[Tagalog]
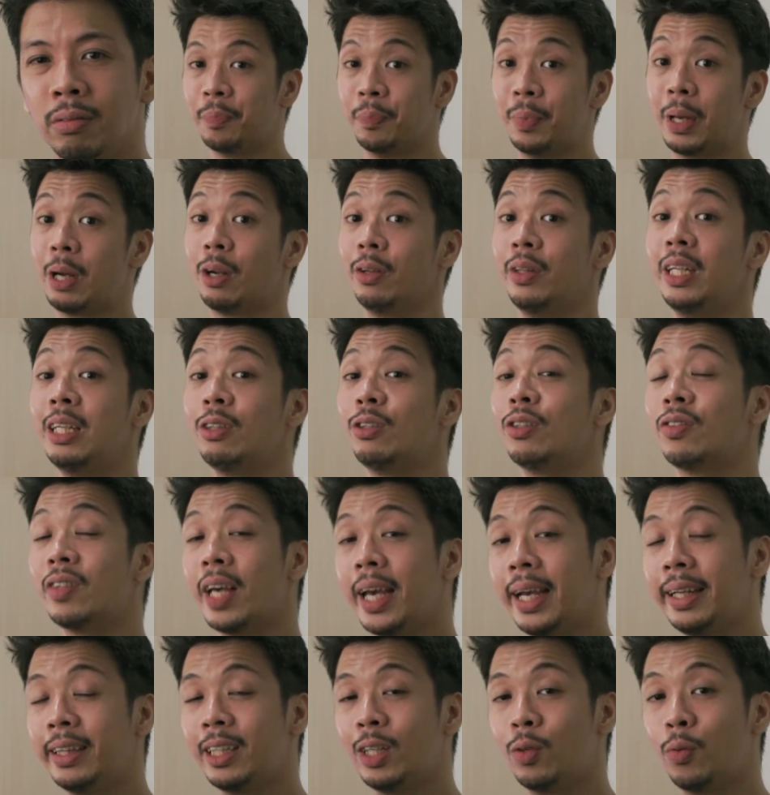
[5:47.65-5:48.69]
Pero dito sa
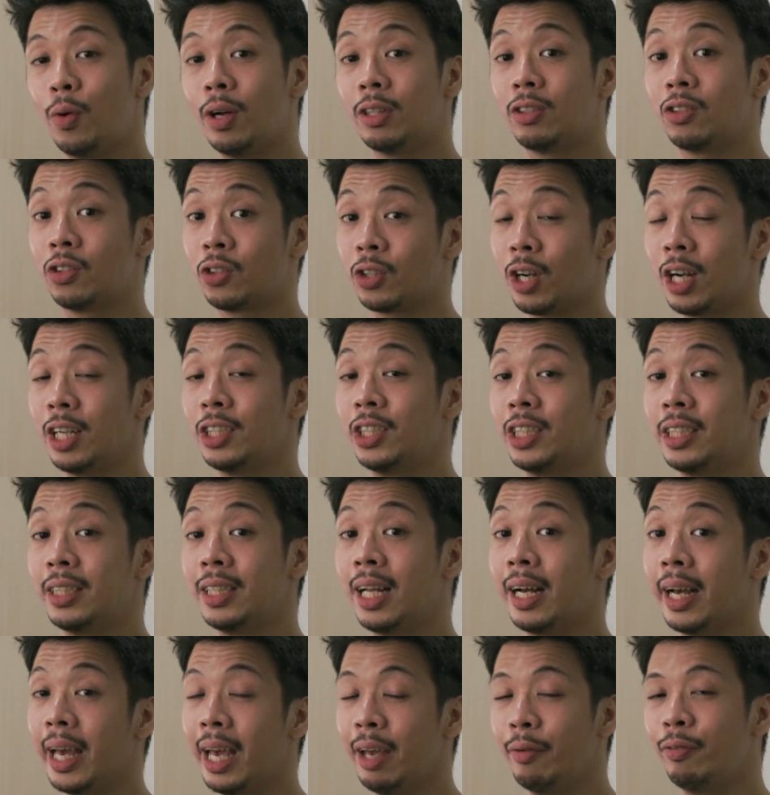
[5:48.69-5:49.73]
18 watts charging
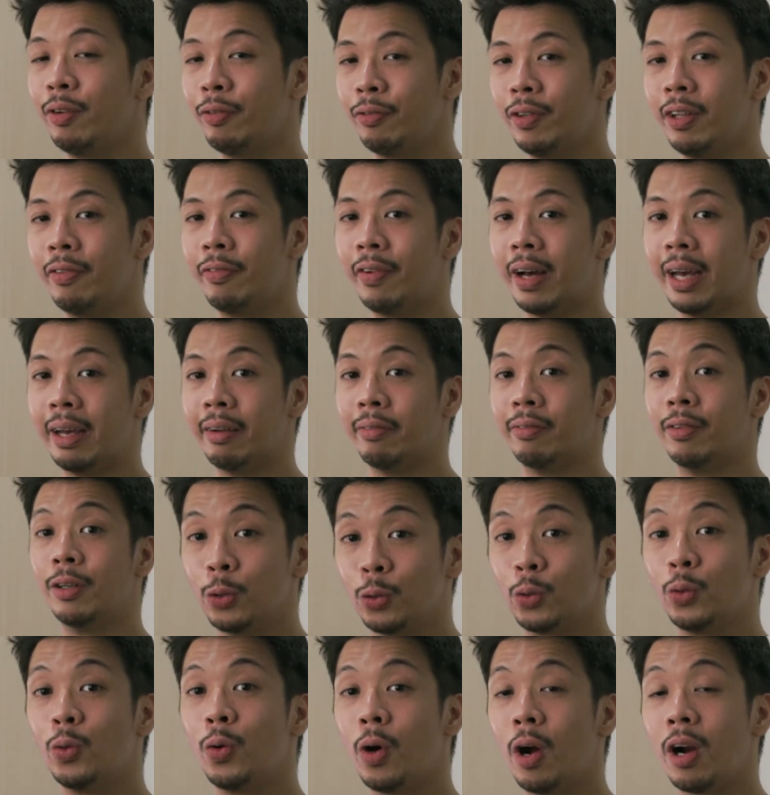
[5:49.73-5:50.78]
ng A55,
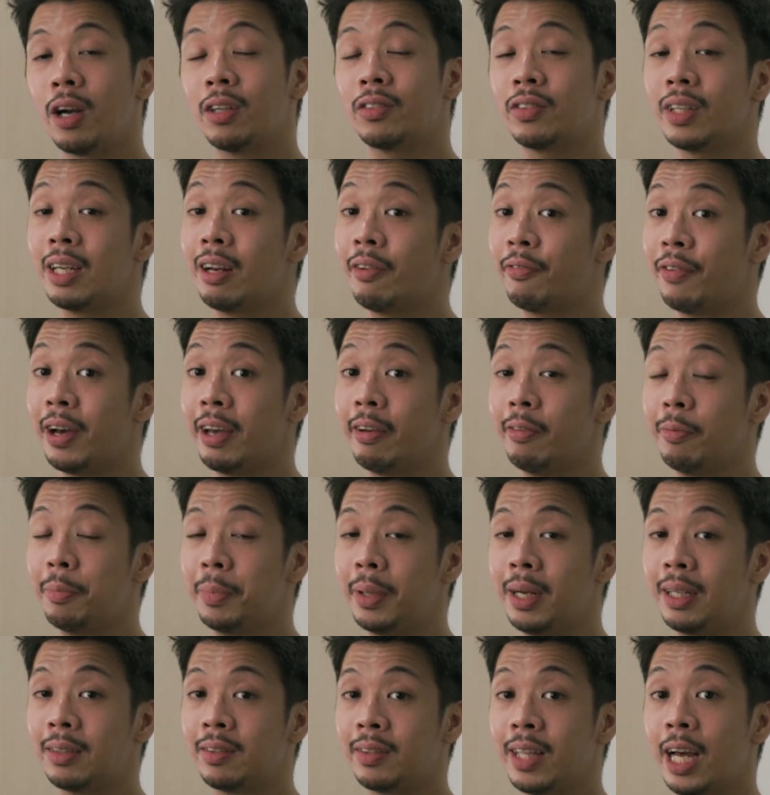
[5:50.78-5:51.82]
2 hours and 5
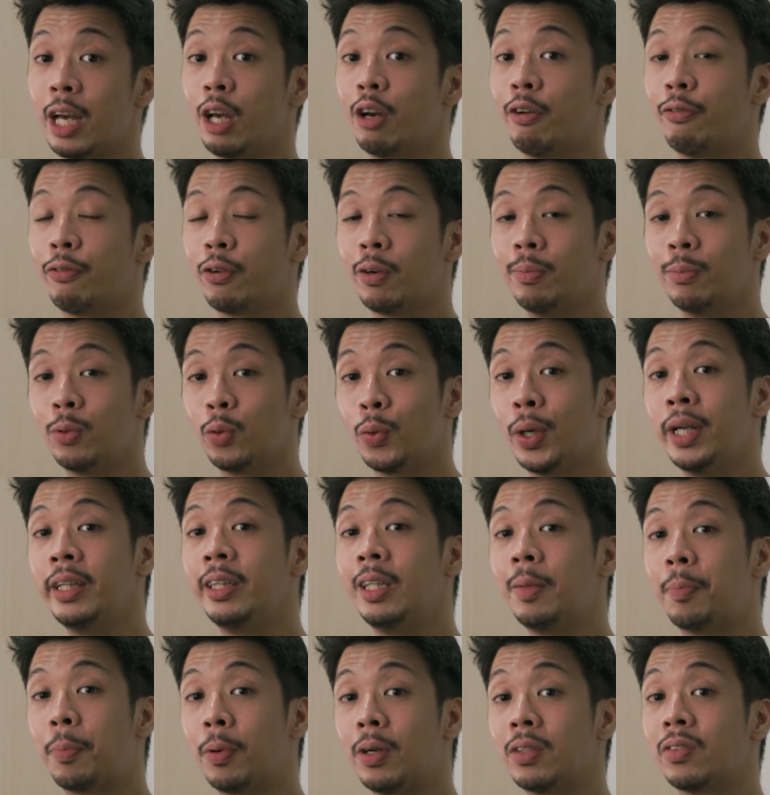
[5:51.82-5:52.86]
minutes tayo from
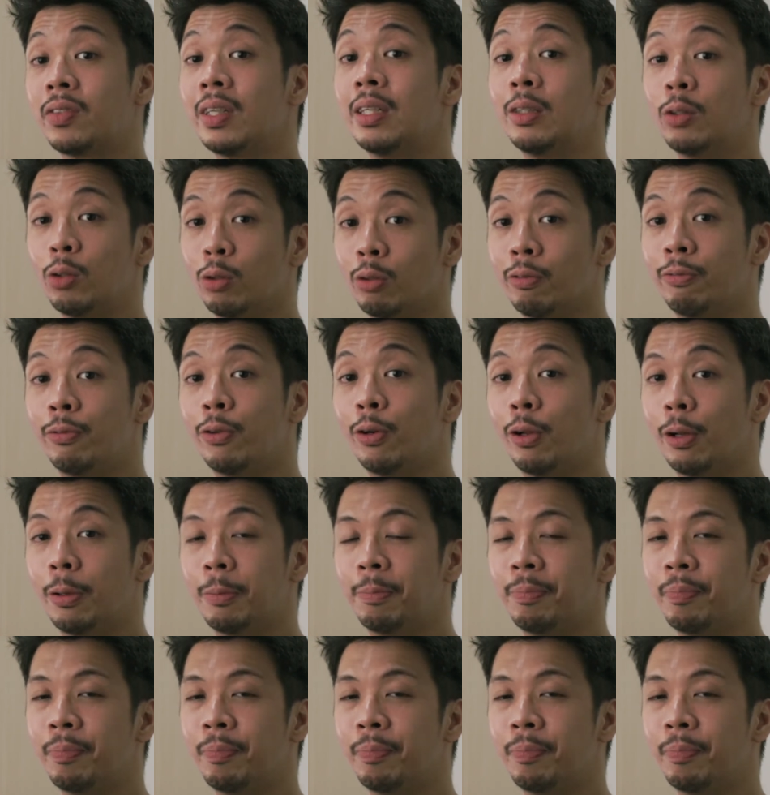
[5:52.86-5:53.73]
20% to full